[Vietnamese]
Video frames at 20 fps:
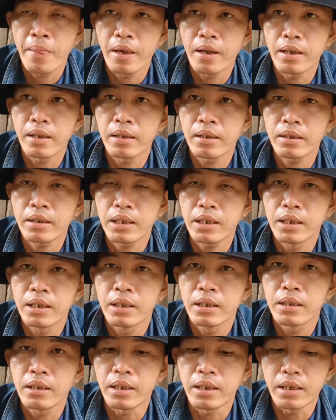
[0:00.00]
à,
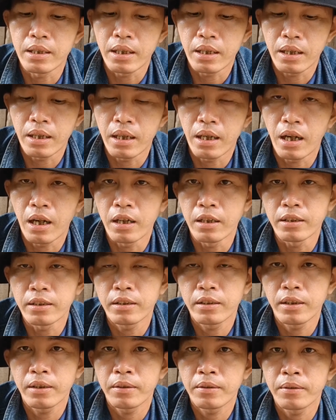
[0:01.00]
Thì
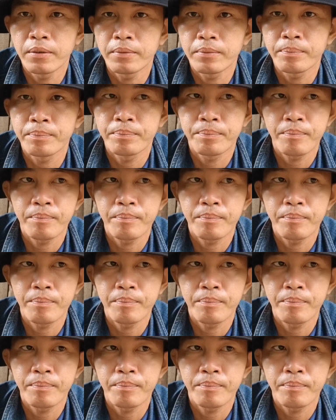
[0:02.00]
ở ờ,